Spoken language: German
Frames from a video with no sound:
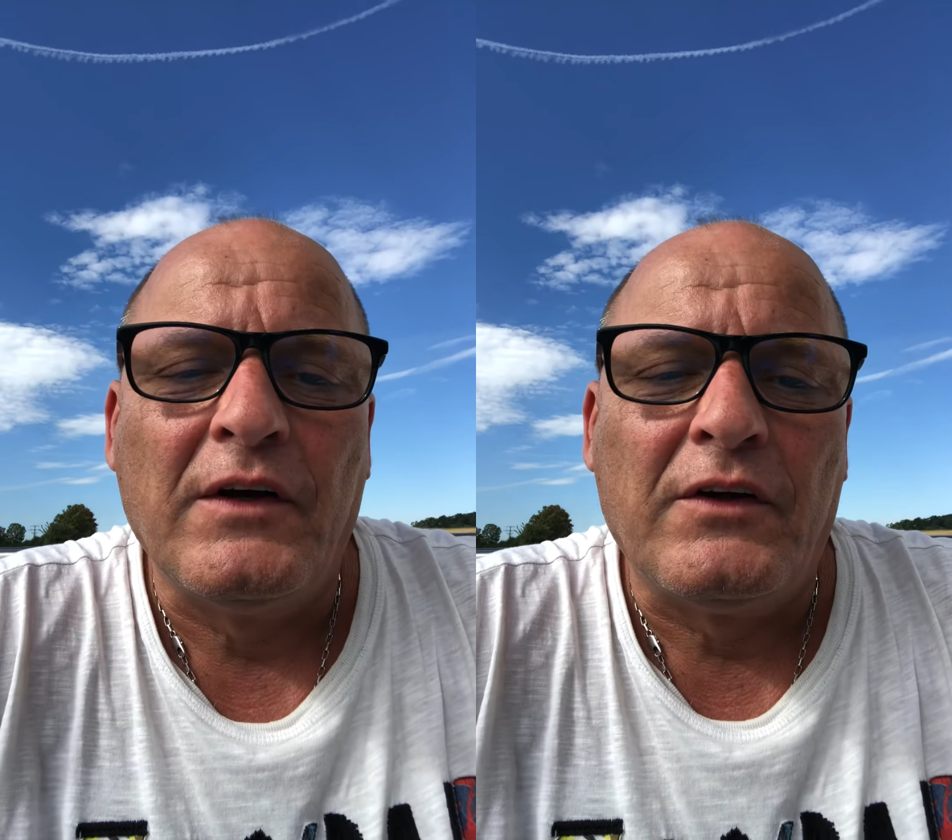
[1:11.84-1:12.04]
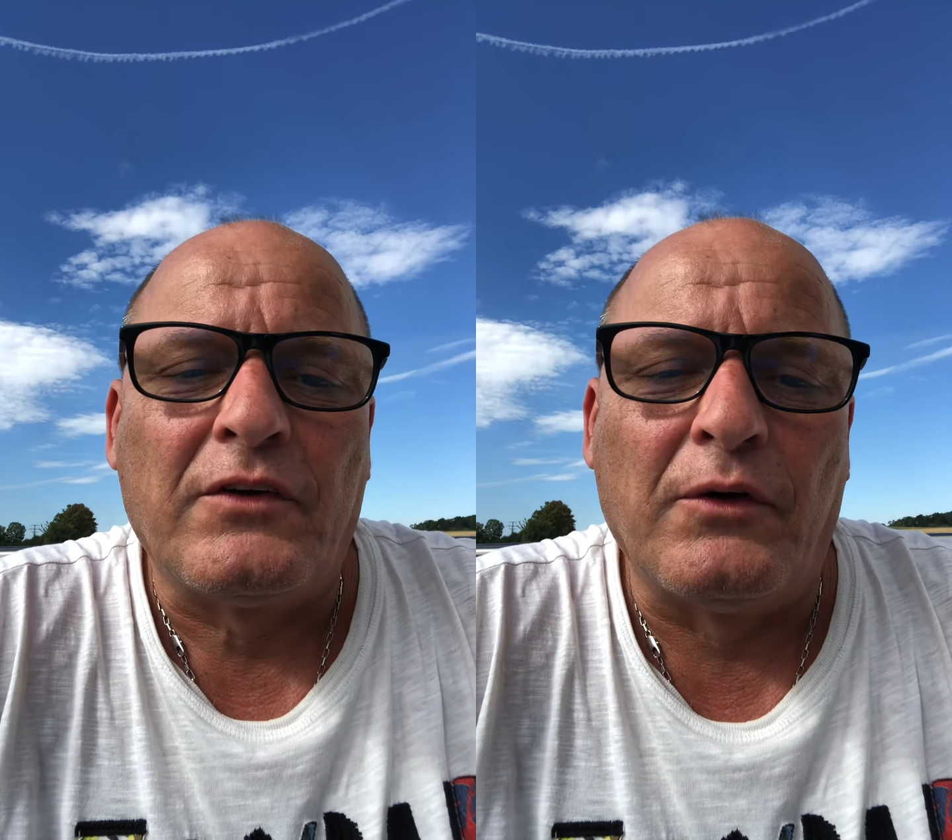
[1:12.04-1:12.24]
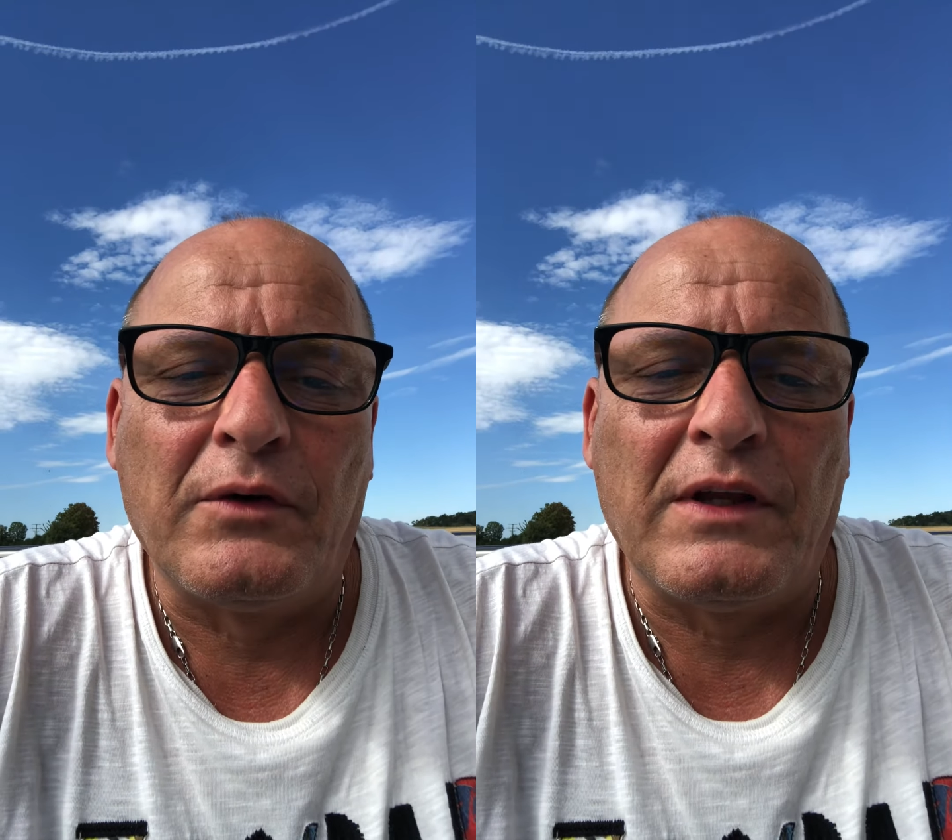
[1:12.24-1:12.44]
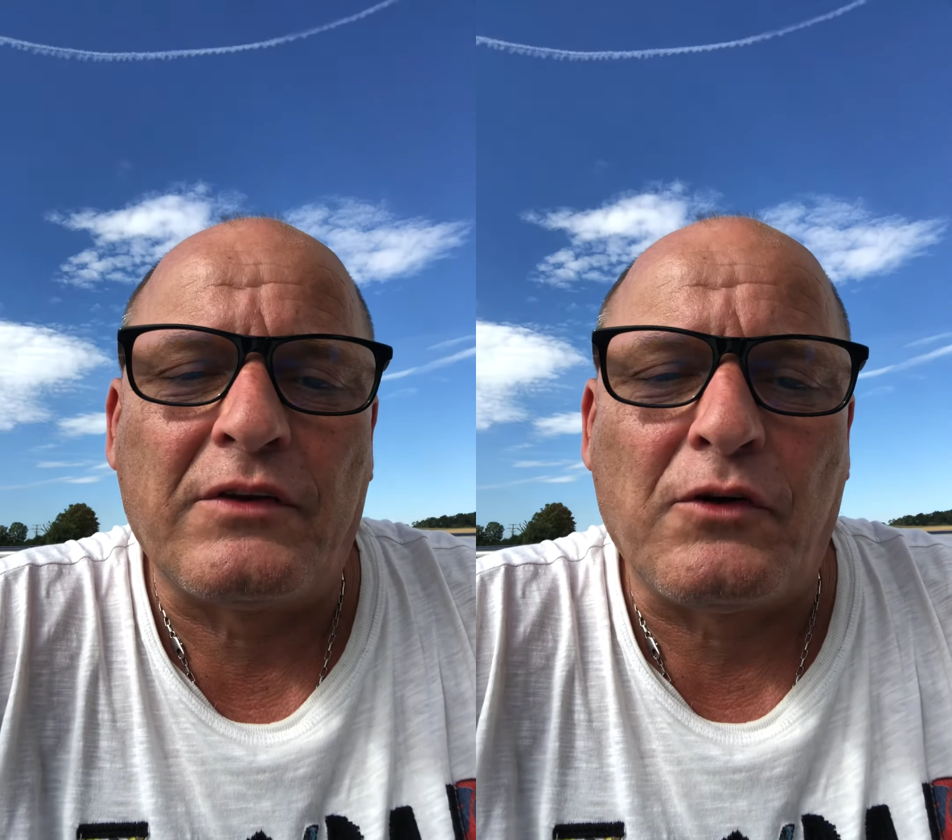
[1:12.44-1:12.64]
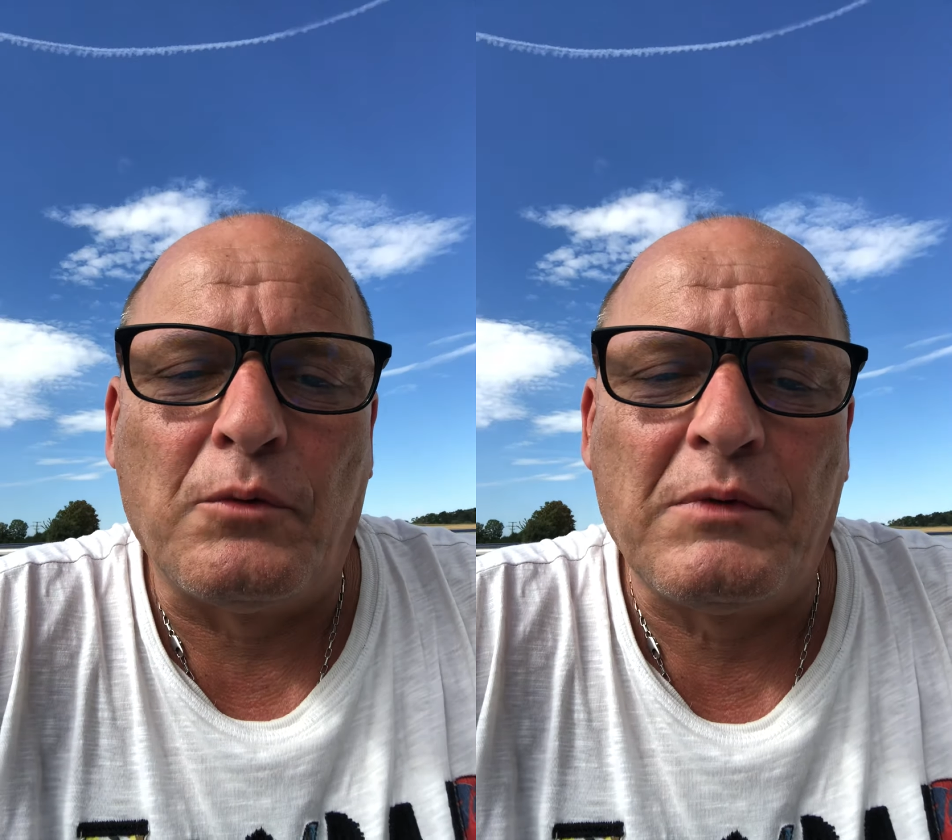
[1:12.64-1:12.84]
So, und jetzt
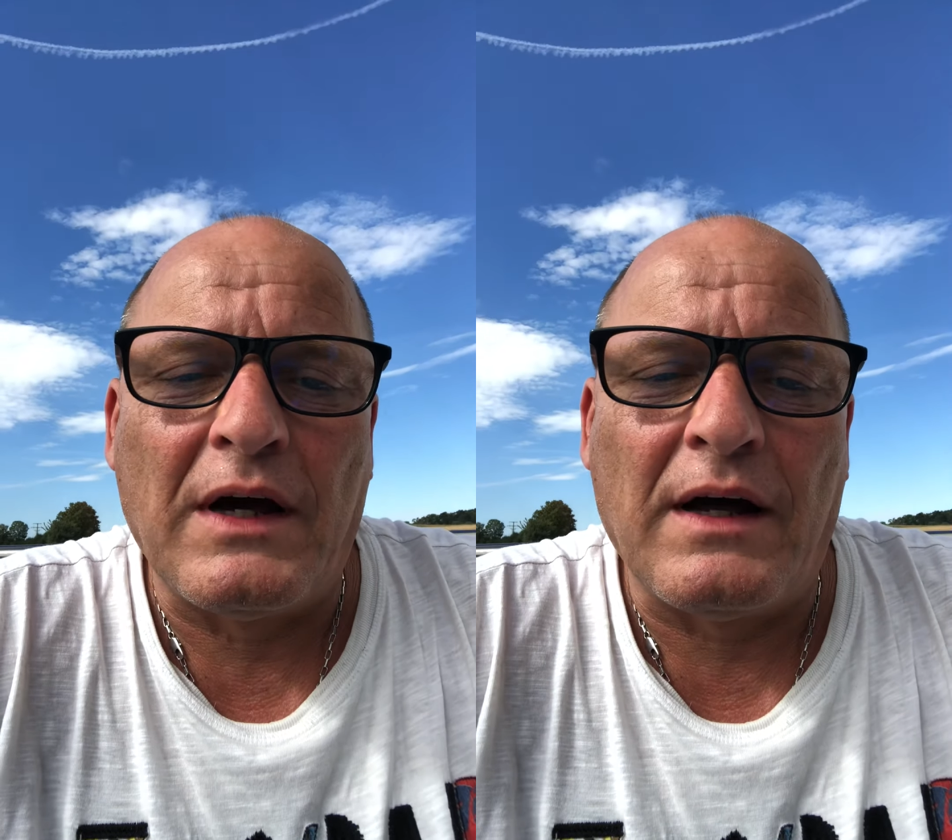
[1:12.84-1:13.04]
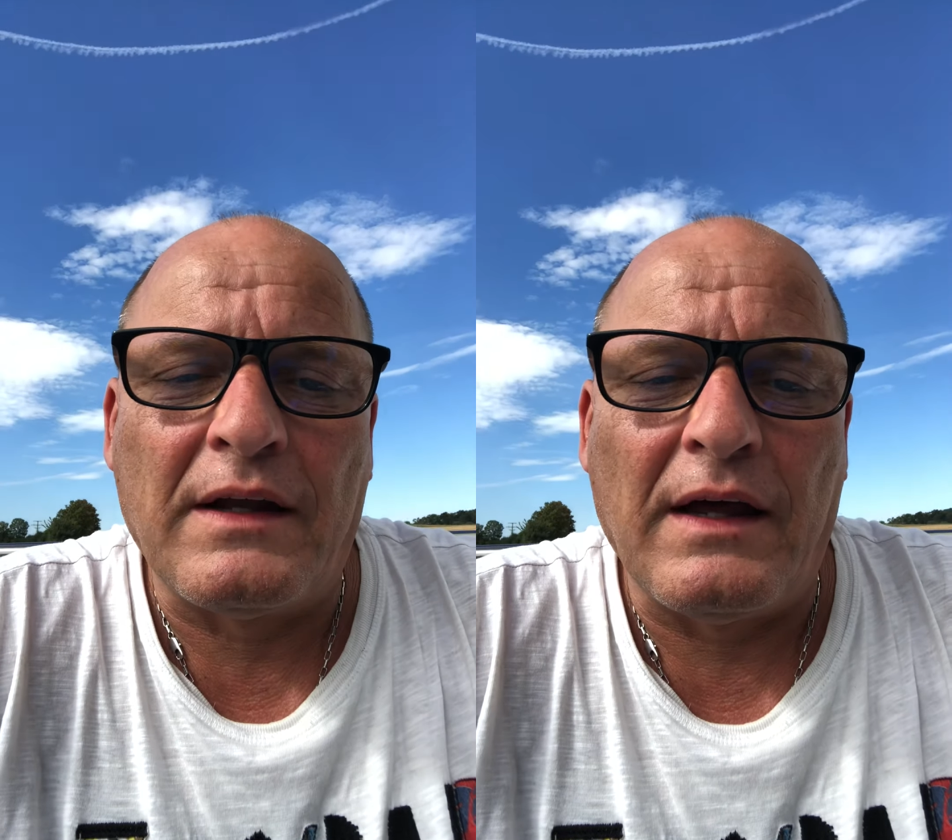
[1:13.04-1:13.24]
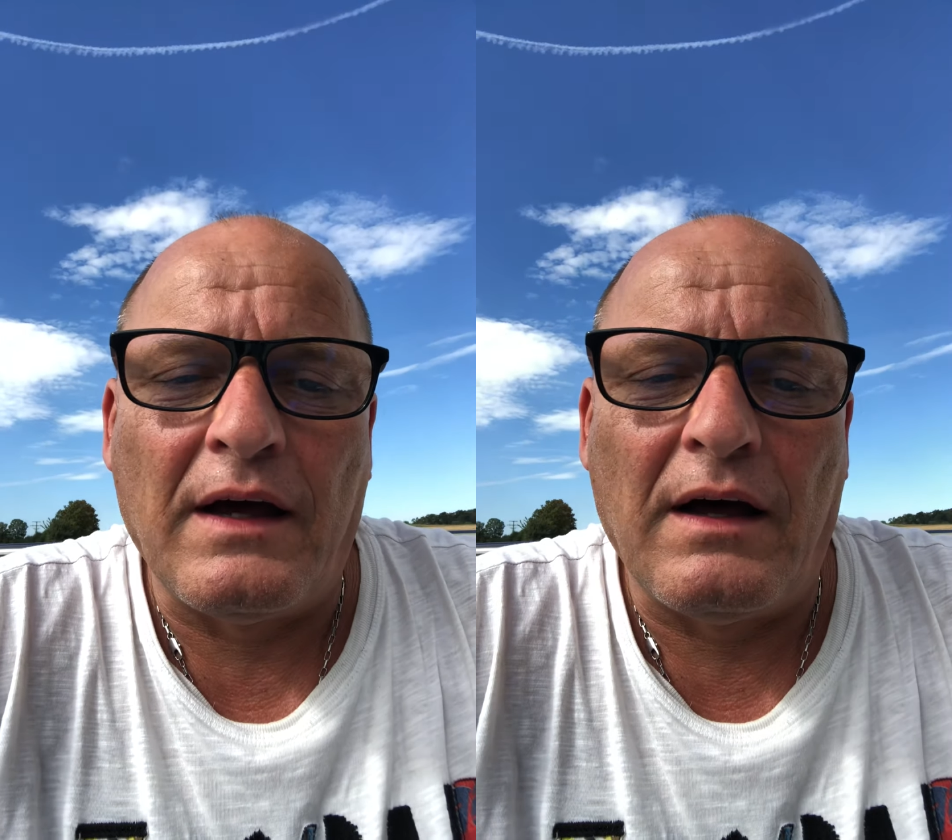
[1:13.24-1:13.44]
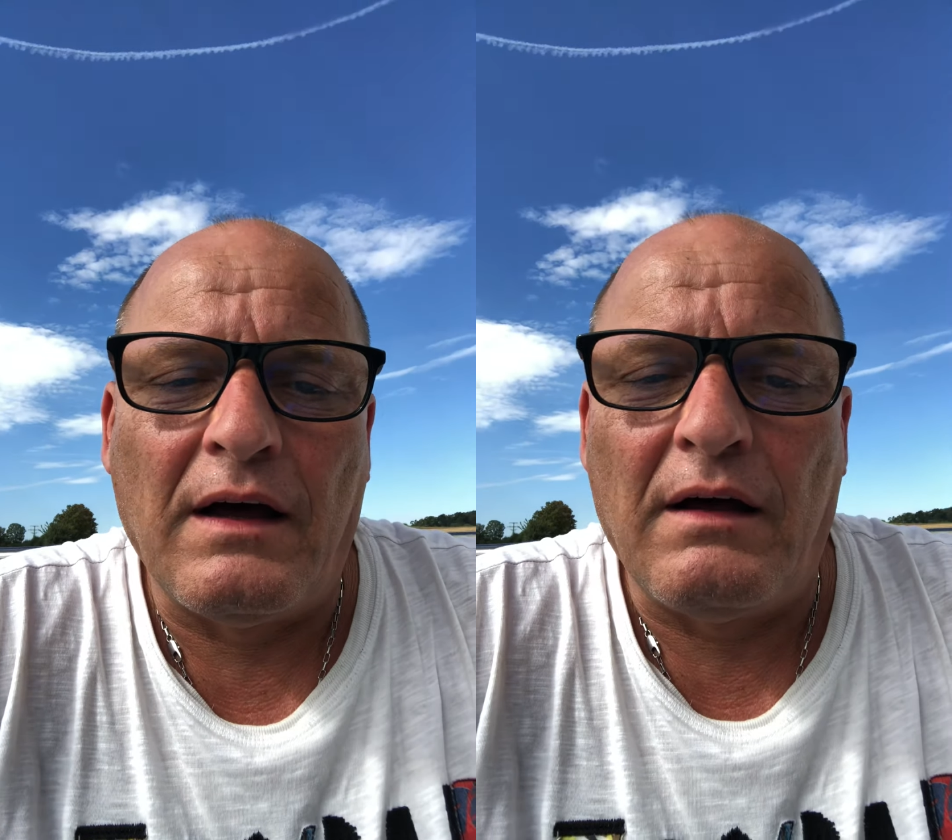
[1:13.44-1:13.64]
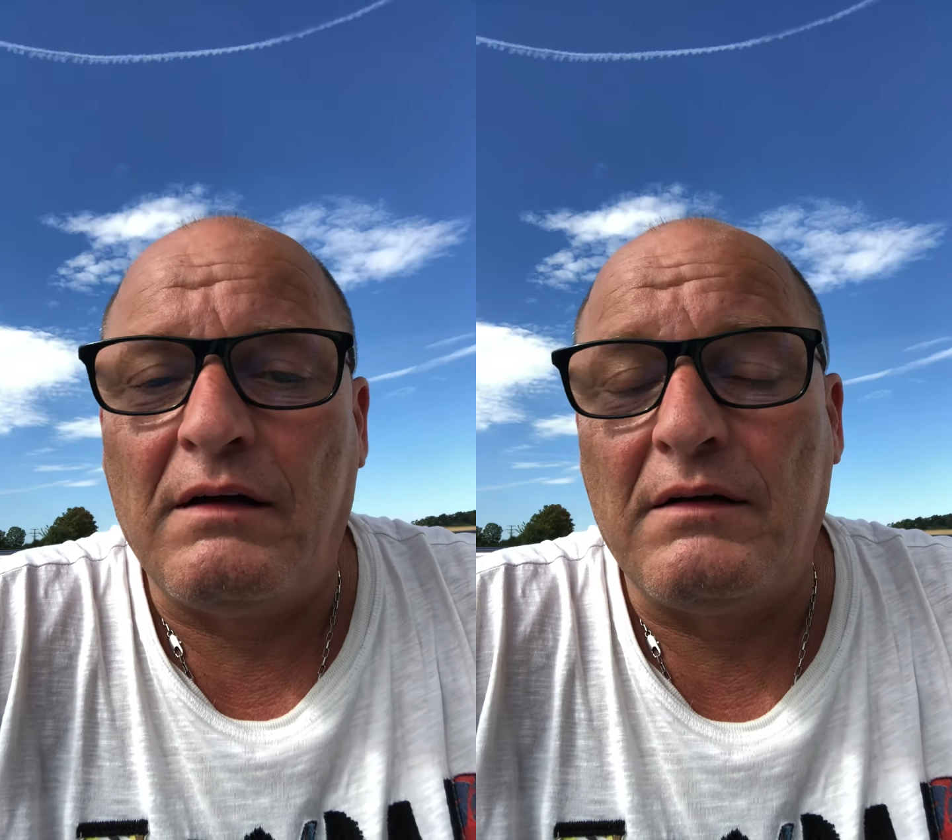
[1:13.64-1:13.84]
kommt ja der